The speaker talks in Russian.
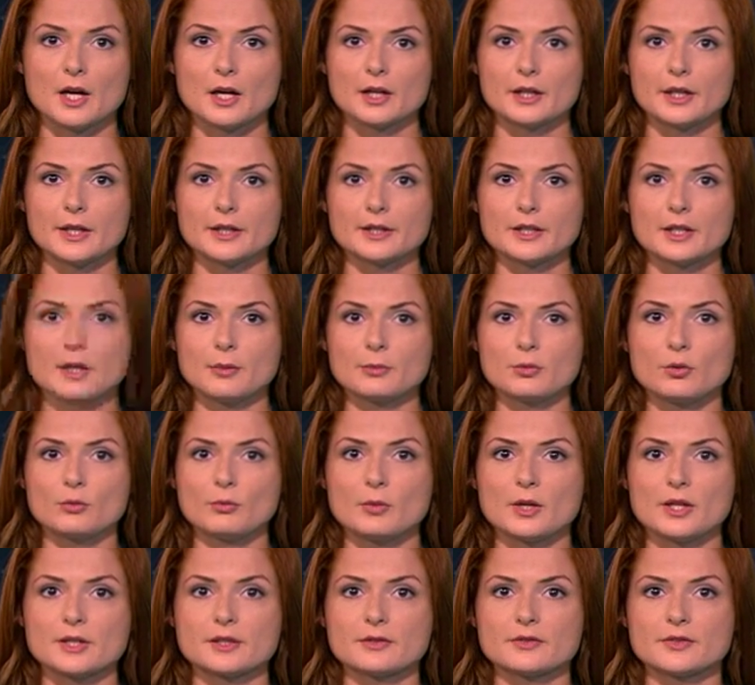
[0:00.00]
Ранее Абу
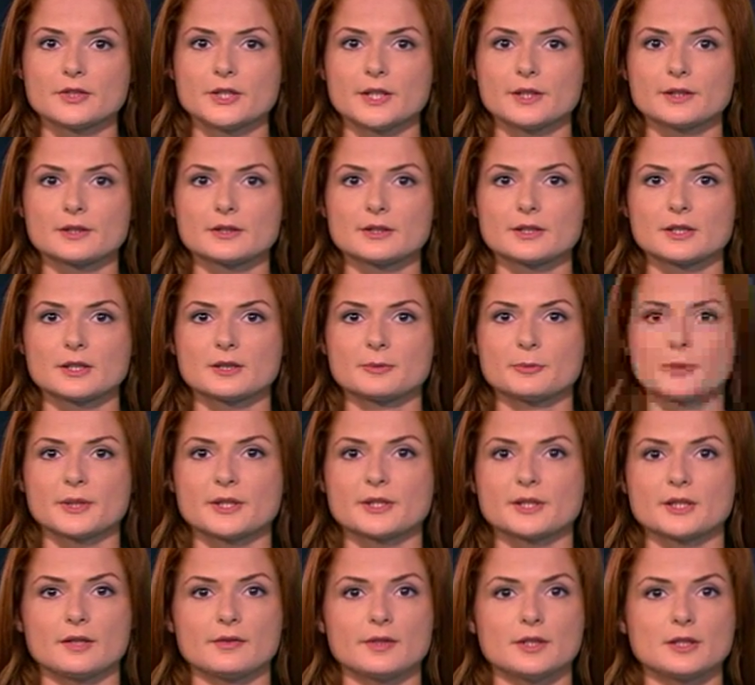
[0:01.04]
Мазан встретился с
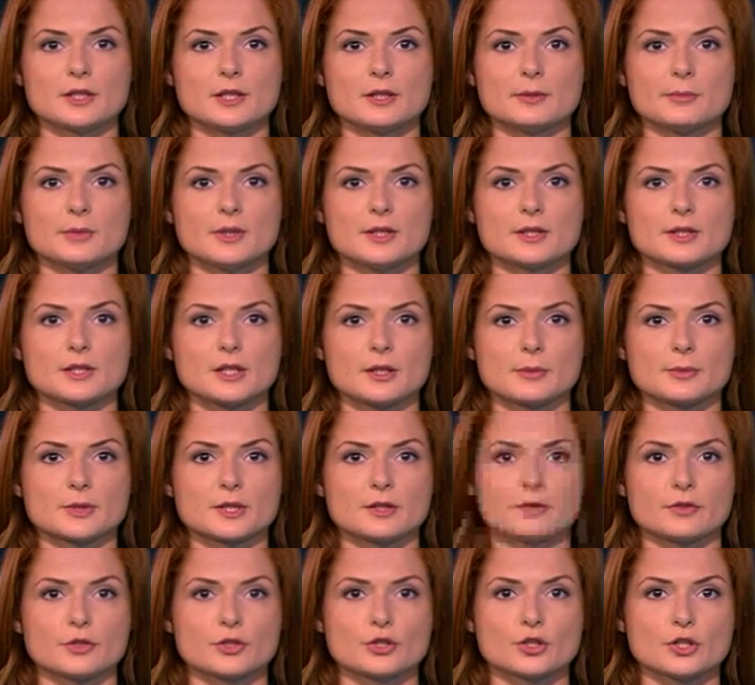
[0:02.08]
представителями
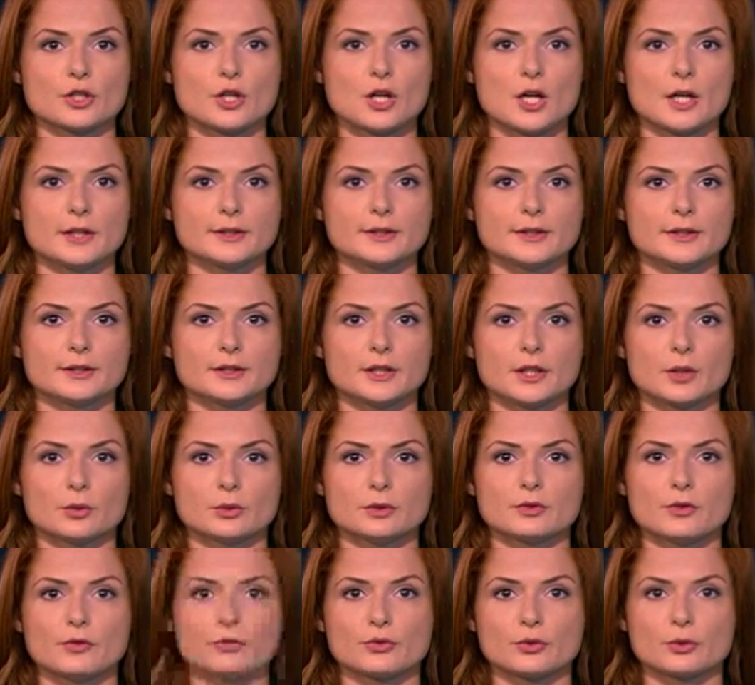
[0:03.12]
исламского джихада и
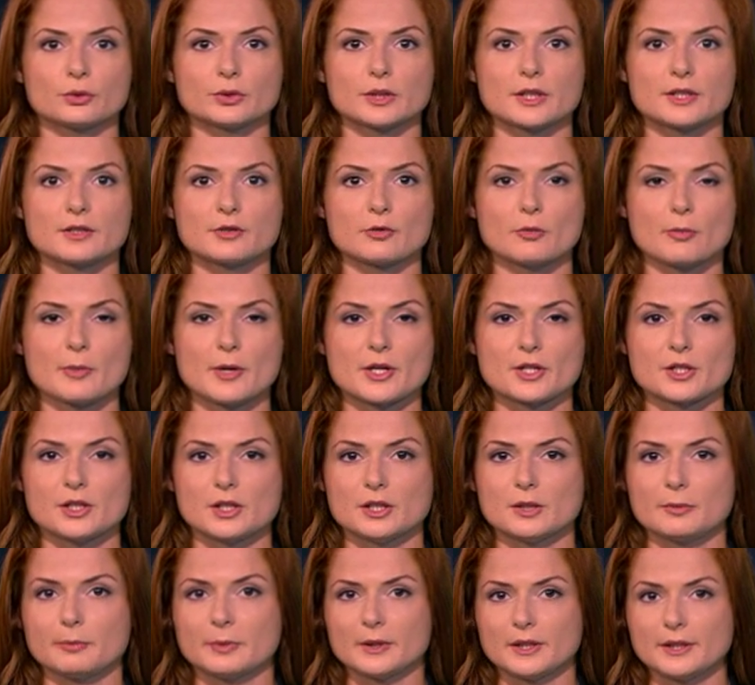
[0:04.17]
Народного фронта
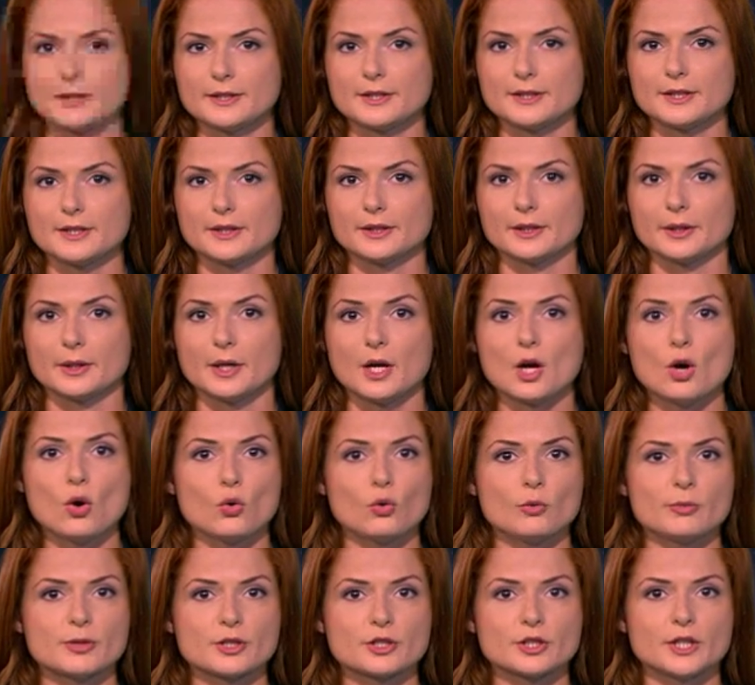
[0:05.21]
освобождения Палестины,
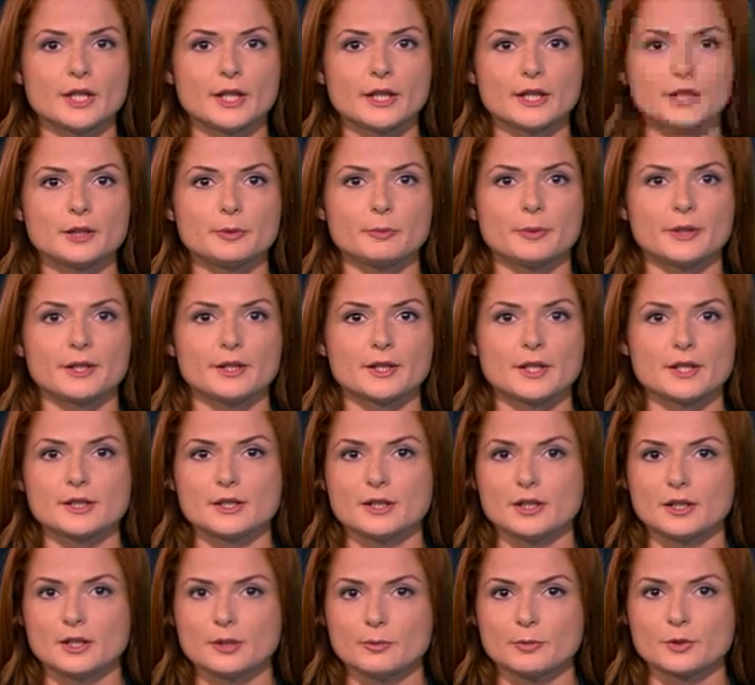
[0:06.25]
убеждая их принять
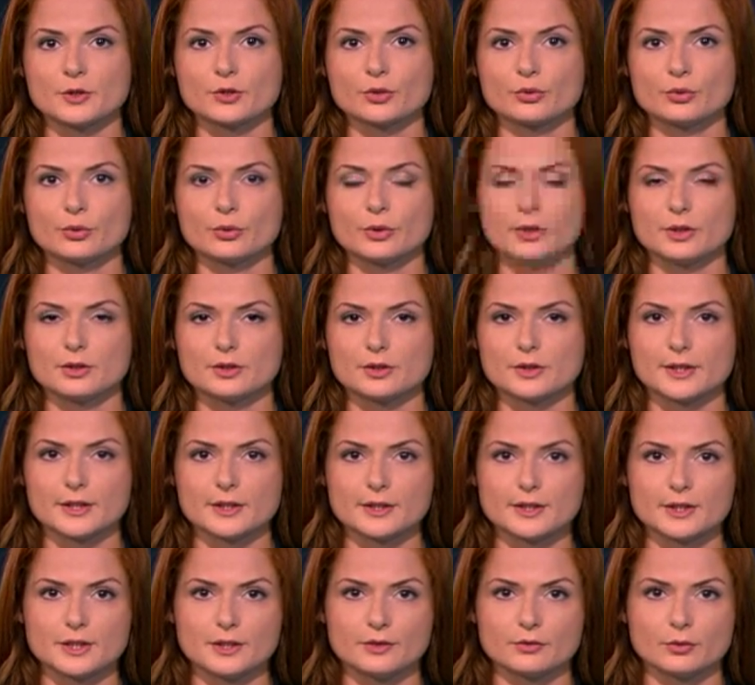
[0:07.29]
египетскую
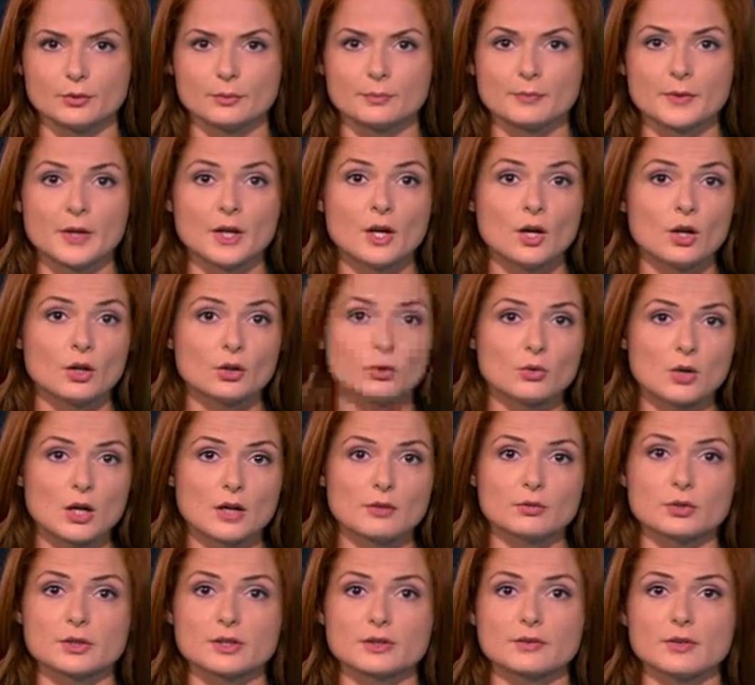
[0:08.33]
инициативу.
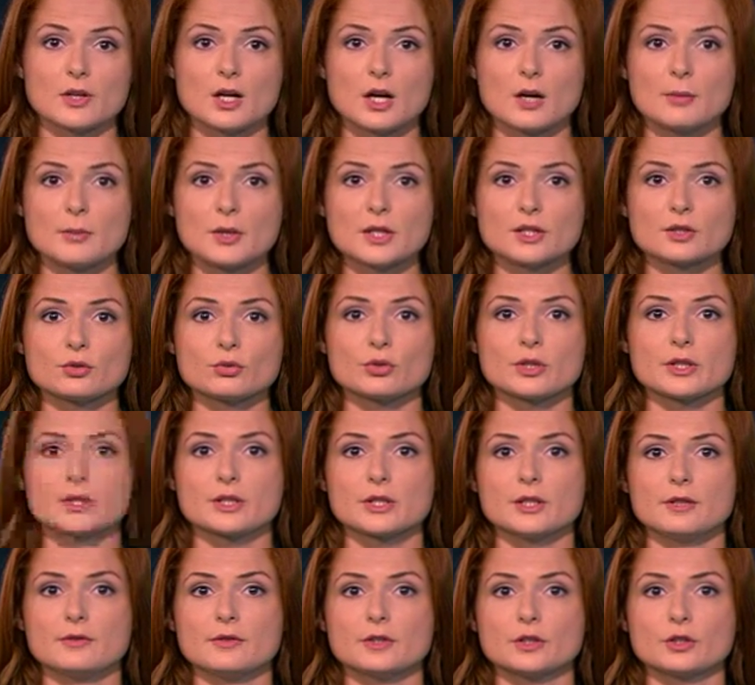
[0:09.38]
Руководство Хамаса уже
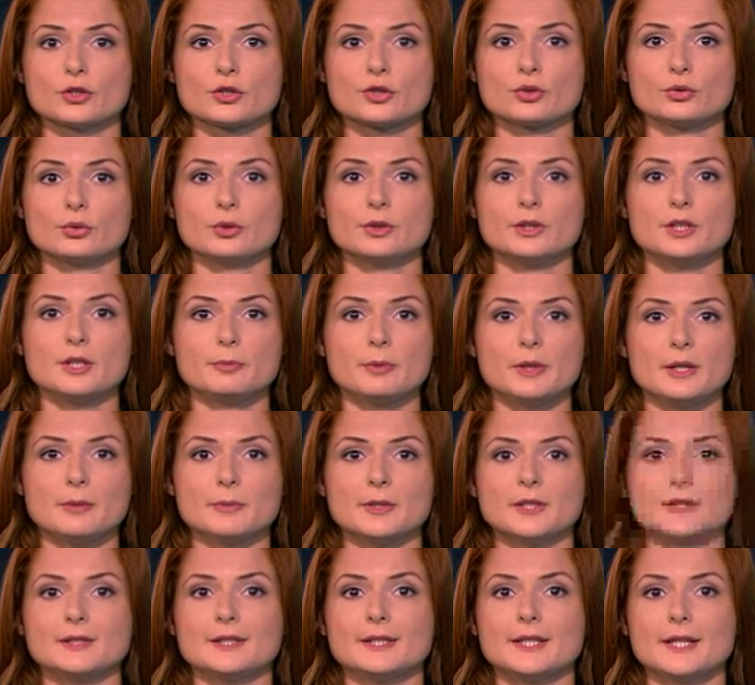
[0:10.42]
заявило, что не
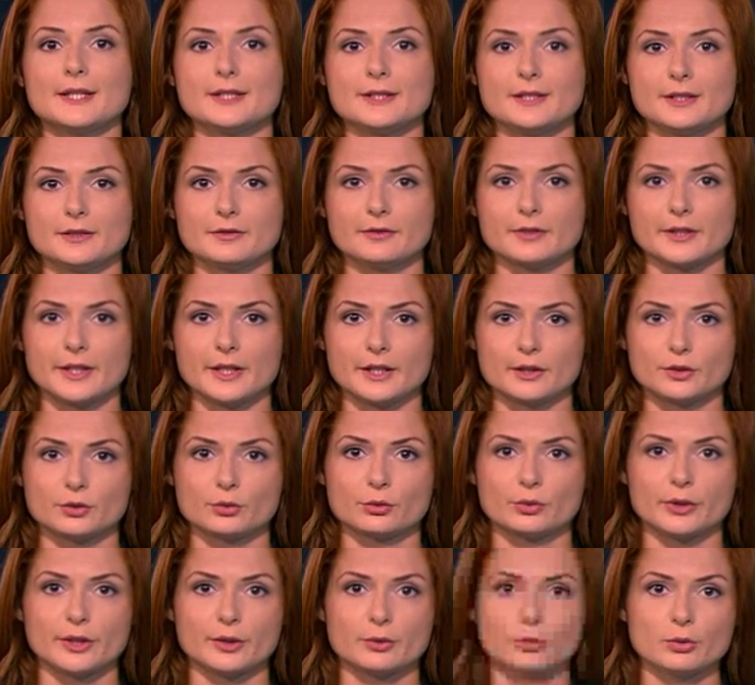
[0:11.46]
примет ни один вариант
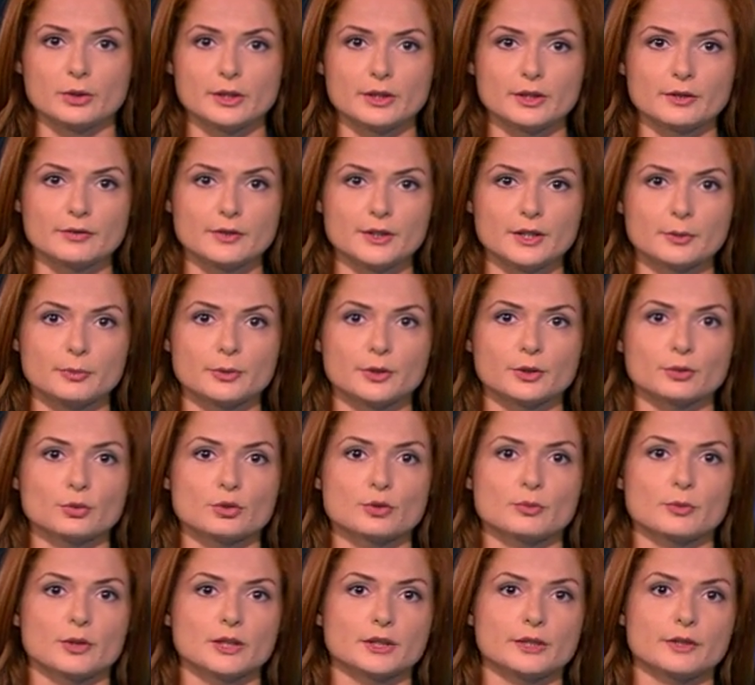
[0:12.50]
урегулирования,
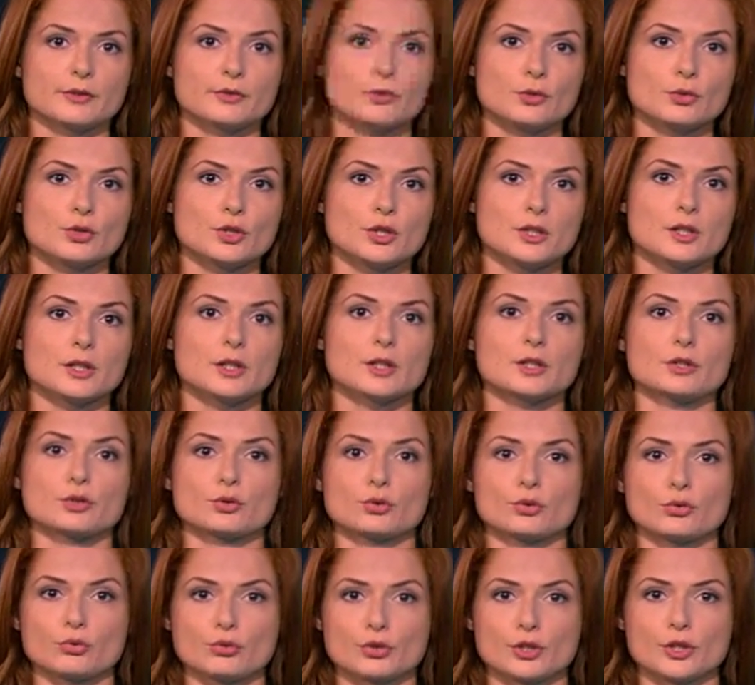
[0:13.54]
предусматривающий
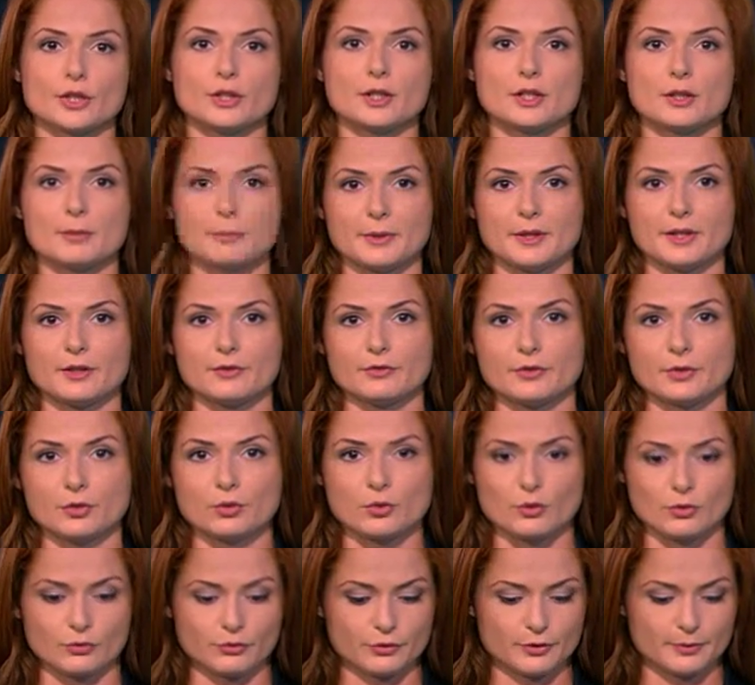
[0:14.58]
разоружение
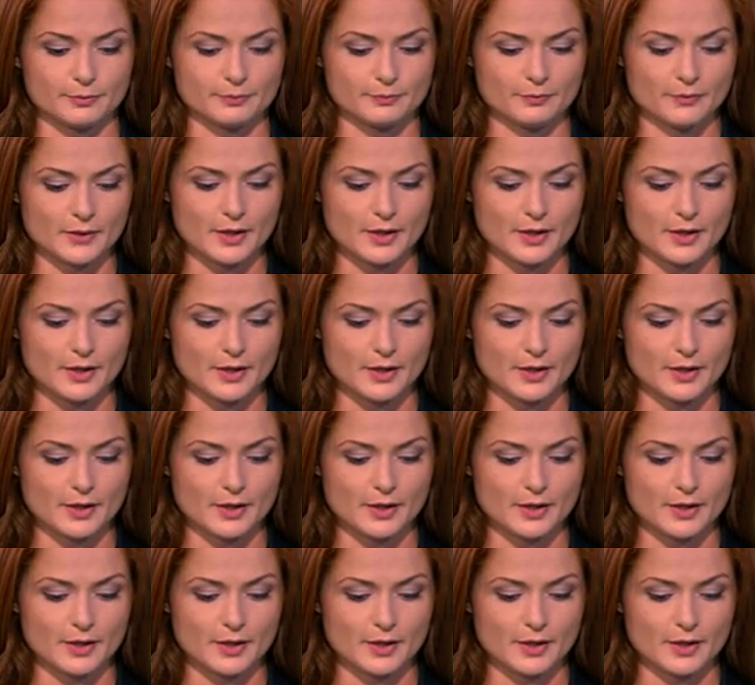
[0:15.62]
боевиков.